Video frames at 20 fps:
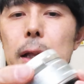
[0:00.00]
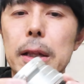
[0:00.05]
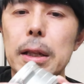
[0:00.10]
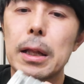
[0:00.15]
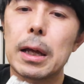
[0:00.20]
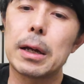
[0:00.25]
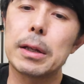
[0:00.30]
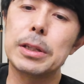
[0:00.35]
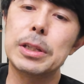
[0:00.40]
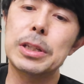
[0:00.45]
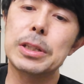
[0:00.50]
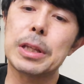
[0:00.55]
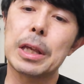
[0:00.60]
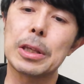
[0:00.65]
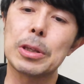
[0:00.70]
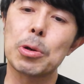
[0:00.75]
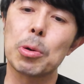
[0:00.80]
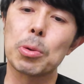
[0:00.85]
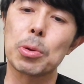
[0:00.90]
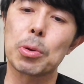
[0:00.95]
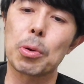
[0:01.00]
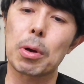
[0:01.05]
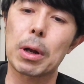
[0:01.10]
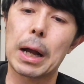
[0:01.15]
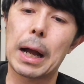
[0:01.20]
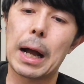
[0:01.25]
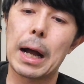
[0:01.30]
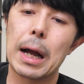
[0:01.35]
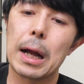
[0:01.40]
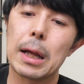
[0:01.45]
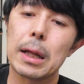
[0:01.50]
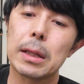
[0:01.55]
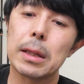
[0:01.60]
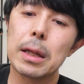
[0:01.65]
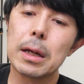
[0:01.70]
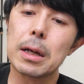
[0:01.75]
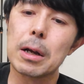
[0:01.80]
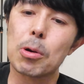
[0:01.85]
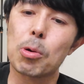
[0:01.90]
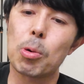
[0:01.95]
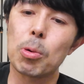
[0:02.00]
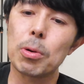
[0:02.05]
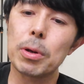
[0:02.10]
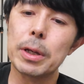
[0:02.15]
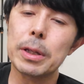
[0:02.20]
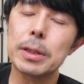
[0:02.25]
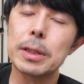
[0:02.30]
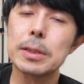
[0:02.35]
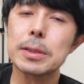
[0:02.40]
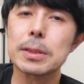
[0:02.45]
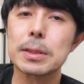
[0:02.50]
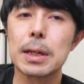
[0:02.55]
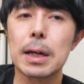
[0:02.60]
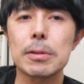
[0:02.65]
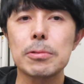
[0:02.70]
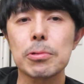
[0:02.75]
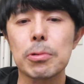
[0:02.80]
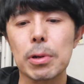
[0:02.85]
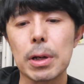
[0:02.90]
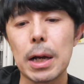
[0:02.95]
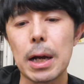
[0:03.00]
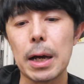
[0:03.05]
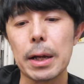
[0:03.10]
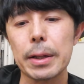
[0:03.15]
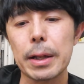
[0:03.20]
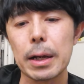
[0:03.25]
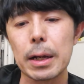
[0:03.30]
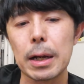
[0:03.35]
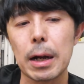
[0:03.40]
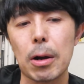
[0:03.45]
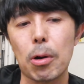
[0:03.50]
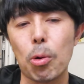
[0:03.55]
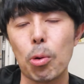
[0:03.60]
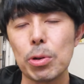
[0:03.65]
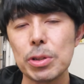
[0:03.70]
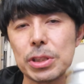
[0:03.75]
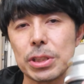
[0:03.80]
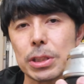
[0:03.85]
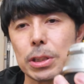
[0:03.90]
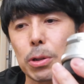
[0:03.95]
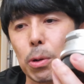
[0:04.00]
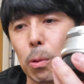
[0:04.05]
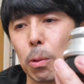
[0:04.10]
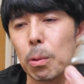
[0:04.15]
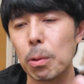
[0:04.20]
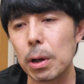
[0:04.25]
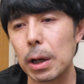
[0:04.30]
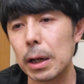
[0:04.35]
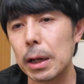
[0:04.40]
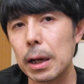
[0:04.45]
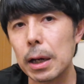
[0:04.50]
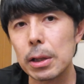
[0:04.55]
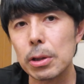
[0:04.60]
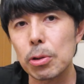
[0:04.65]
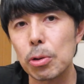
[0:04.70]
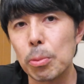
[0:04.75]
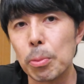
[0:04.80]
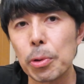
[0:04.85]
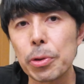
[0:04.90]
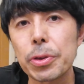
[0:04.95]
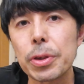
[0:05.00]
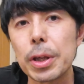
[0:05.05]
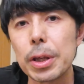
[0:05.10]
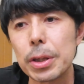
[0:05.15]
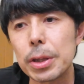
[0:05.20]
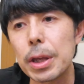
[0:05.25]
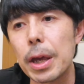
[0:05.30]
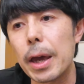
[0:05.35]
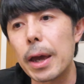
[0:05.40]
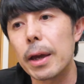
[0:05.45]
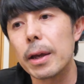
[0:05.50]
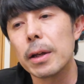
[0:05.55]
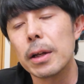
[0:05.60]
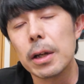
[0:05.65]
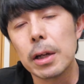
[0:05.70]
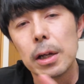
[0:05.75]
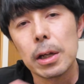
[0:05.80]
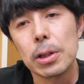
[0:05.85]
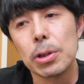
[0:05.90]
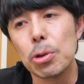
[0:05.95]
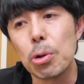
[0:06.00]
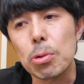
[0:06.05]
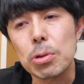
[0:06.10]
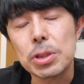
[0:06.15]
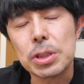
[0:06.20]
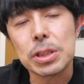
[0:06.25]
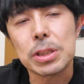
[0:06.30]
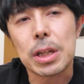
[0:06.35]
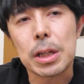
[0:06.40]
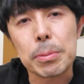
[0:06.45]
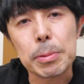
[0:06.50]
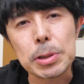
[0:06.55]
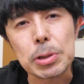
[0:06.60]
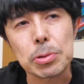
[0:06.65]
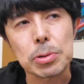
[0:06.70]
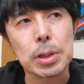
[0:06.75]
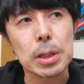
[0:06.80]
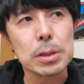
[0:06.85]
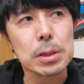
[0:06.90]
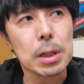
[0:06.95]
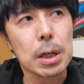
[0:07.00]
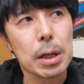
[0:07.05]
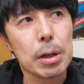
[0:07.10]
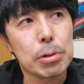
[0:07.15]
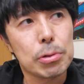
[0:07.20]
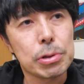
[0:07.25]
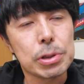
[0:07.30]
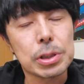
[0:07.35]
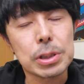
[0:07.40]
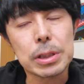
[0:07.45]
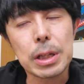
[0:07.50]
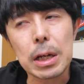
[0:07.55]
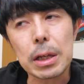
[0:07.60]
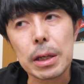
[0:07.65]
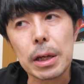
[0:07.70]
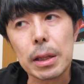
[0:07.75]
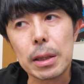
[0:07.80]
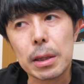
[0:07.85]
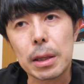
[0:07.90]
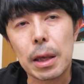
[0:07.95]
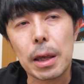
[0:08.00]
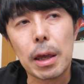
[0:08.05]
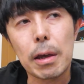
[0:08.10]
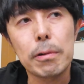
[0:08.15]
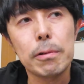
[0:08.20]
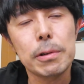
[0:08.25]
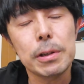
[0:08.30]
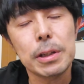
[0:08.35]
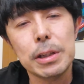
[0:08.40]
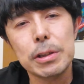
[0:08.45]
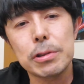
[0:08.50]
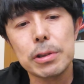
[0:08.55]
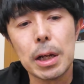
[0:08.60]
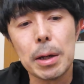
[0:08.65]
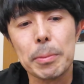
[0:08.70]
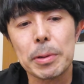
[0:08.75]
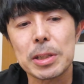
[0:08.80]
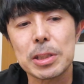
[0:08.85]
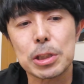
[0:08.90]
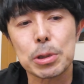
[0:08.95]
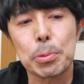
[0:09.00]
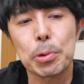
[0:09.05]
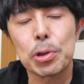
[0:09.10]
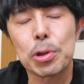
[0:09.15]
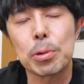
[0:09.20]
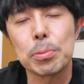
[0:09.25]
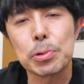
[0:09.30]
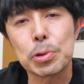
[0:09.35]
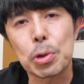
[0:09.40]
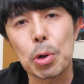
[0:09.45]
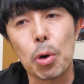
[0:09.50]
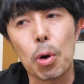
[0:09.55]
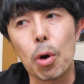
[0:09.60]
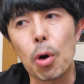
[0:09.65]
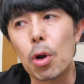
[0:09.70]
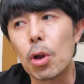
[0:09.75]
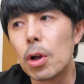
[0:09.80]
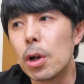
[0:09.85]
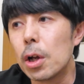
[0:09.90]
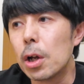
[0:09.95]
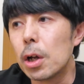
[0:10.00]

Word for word: 2.4とかなんかこの辺で使うのがなんか美味しいところかなって思っていて。ノクチになりますと、さすが F1 だけあって、F2 ぐらいまで絞り込むと、